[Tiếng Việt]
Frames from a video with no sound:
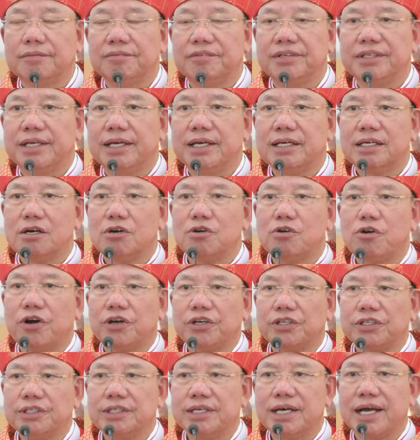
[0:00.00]
vì thế câu
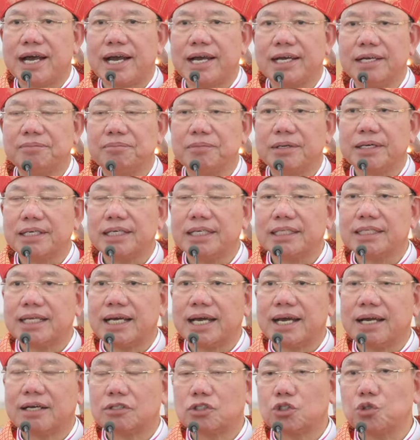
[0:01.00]
hỏi thứ hai mà người
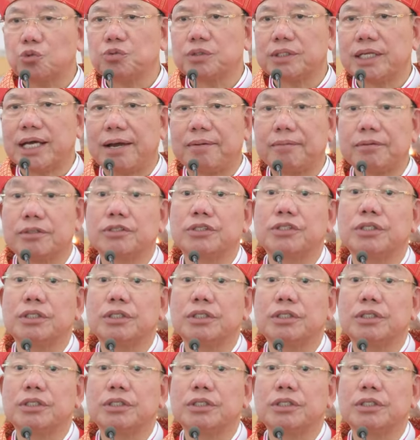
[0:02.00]
ta chúng ta